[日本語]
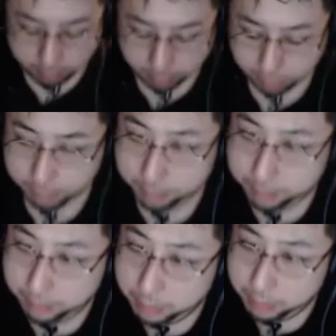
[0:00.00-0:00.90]
うん。
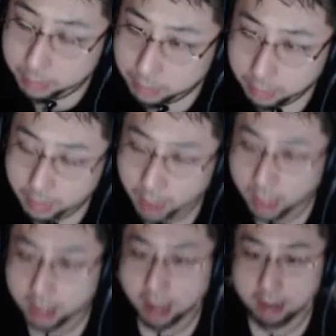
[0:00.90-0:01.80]
なんか
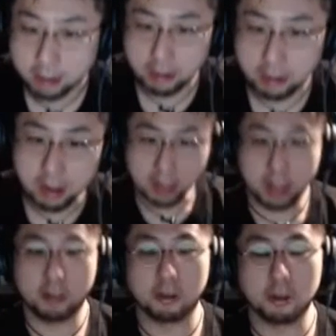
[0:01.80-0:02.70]
大卒になって
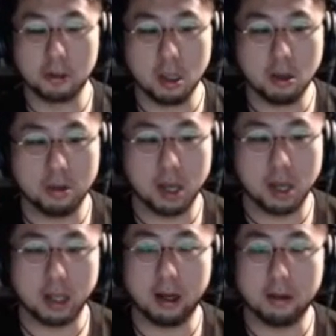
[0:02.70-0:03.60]
上場企業に働
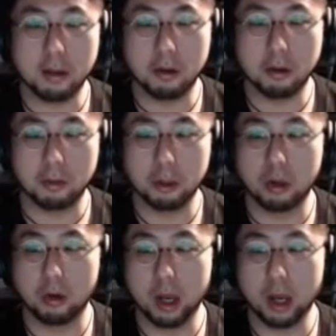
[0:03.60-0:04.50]
かせようと思ってる
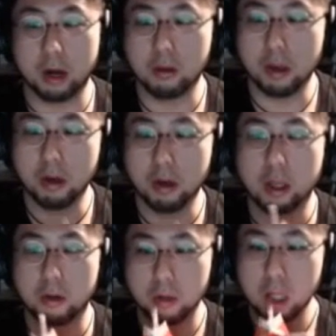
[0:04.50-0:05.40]
親が多すぎるんだよ。
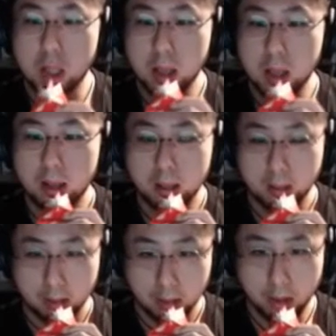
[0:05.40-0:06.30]

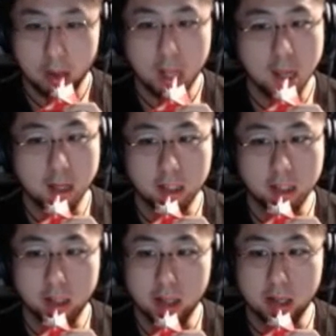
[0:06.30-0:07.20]
それだけが幸
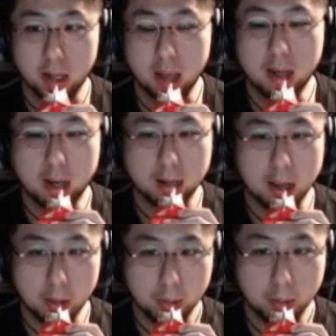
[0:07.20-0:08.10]
せじゃないからさ。
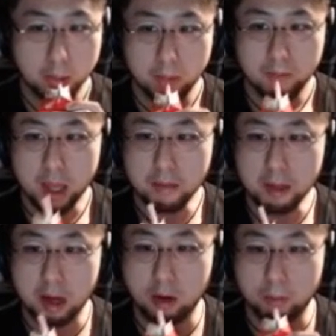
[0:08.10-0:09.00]
M さん
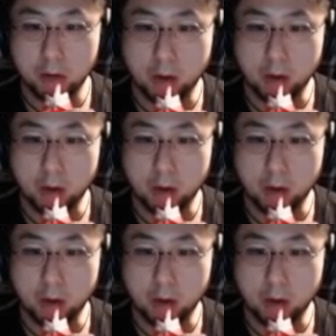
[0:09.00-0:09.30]
こんばんは。